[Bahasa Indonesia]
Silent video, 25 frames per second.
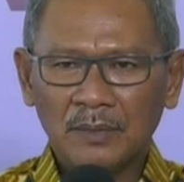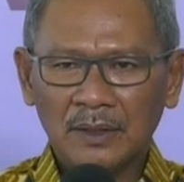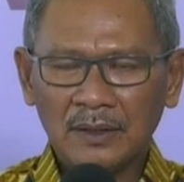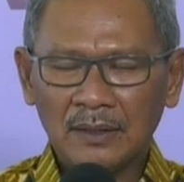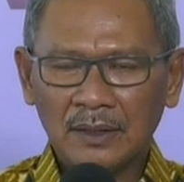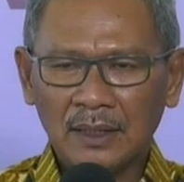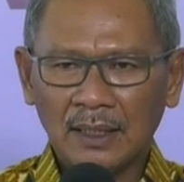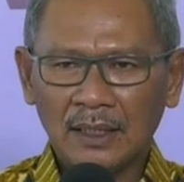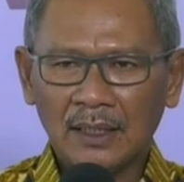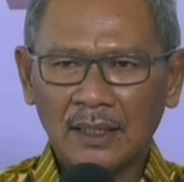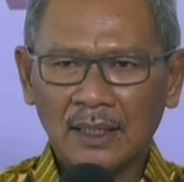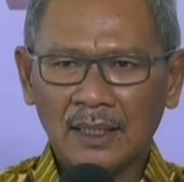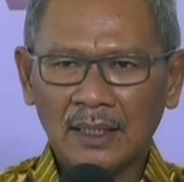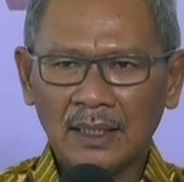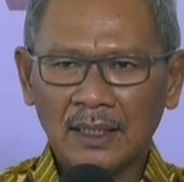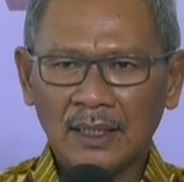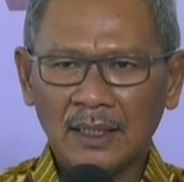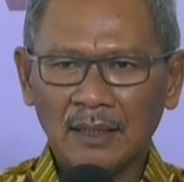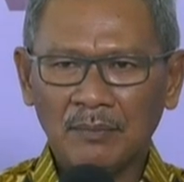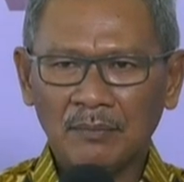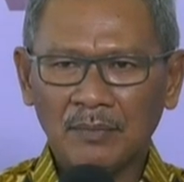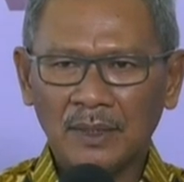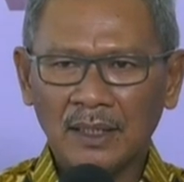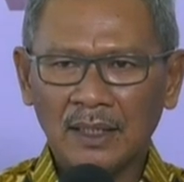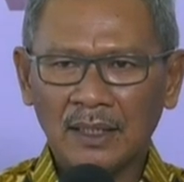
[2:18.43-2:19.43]
Kementerian
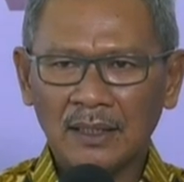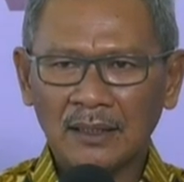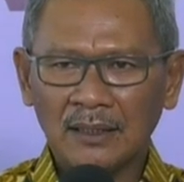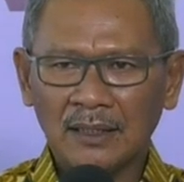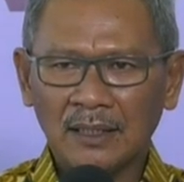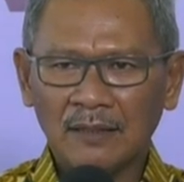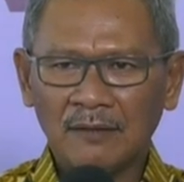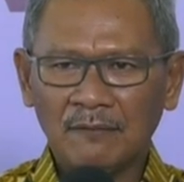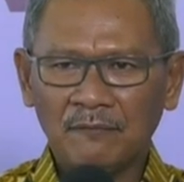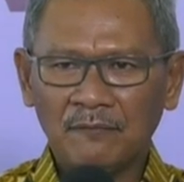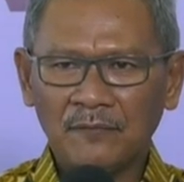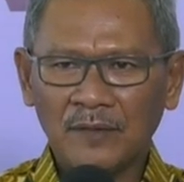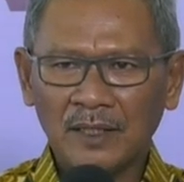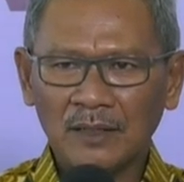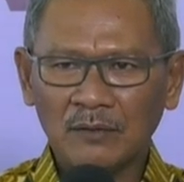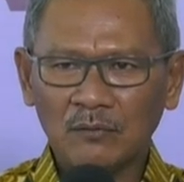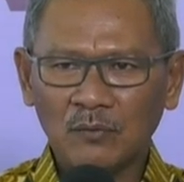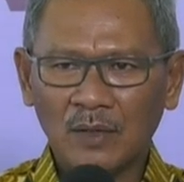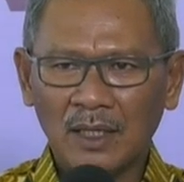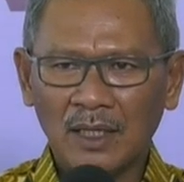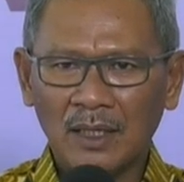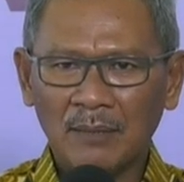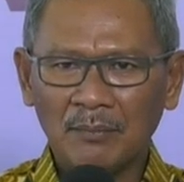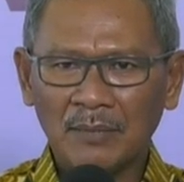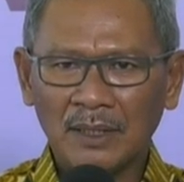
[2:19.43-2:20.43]
Agama dan
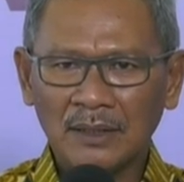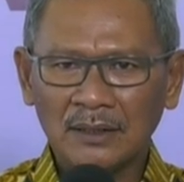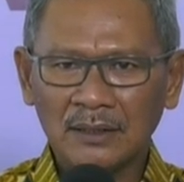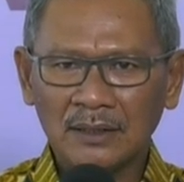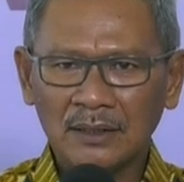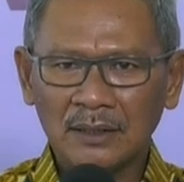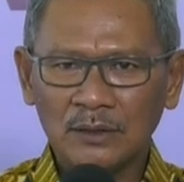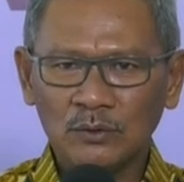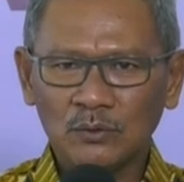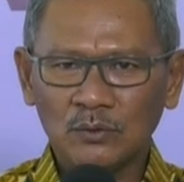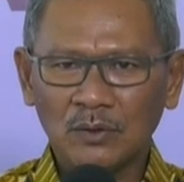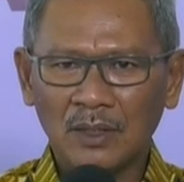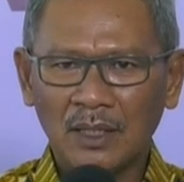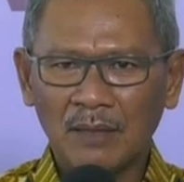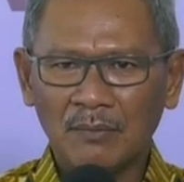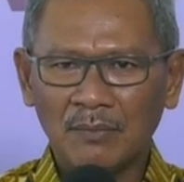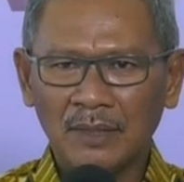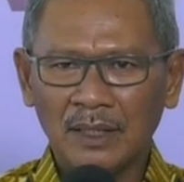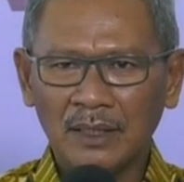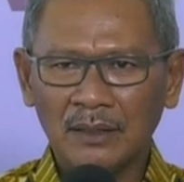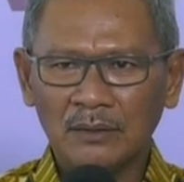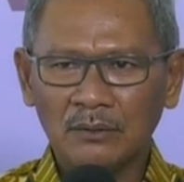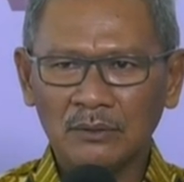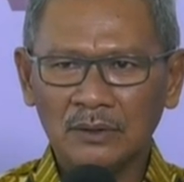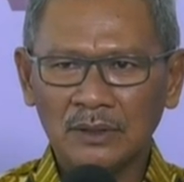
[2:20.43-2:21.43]
Fatwa Majelis
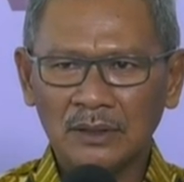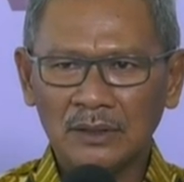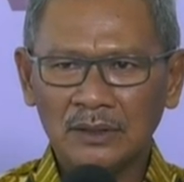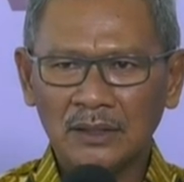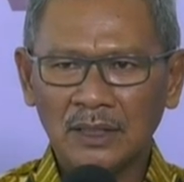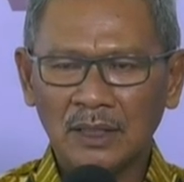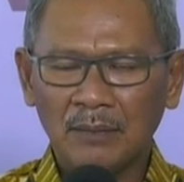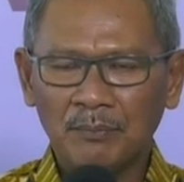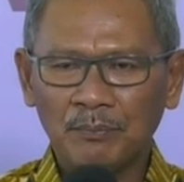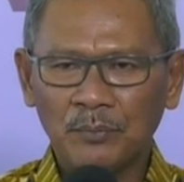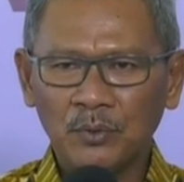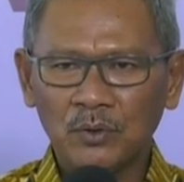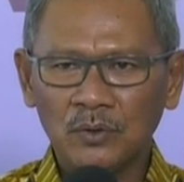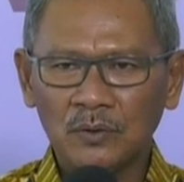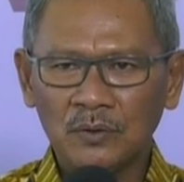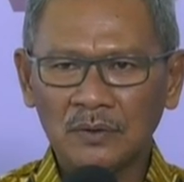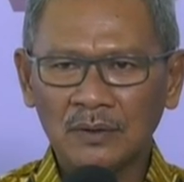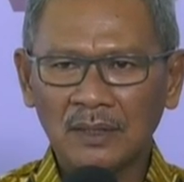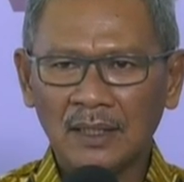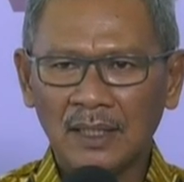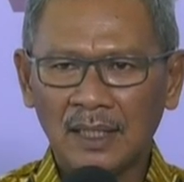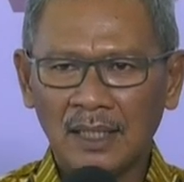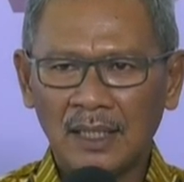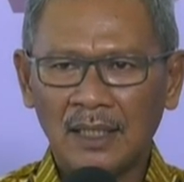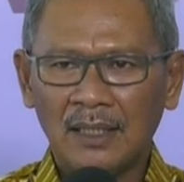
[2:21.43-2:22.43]
Ulama Indonesia
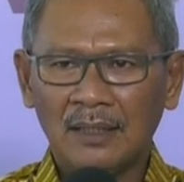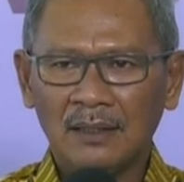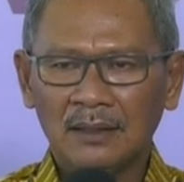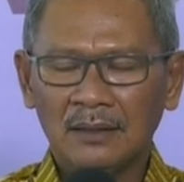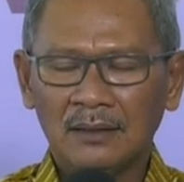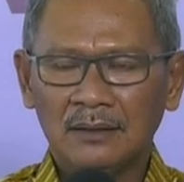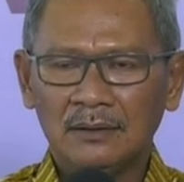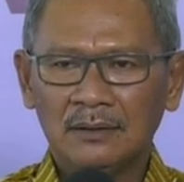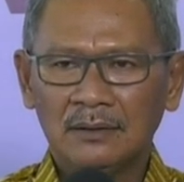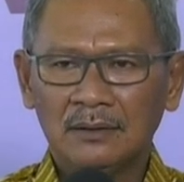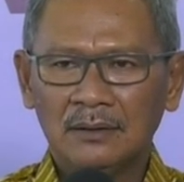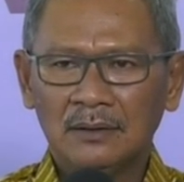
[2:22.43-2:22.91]
pun telah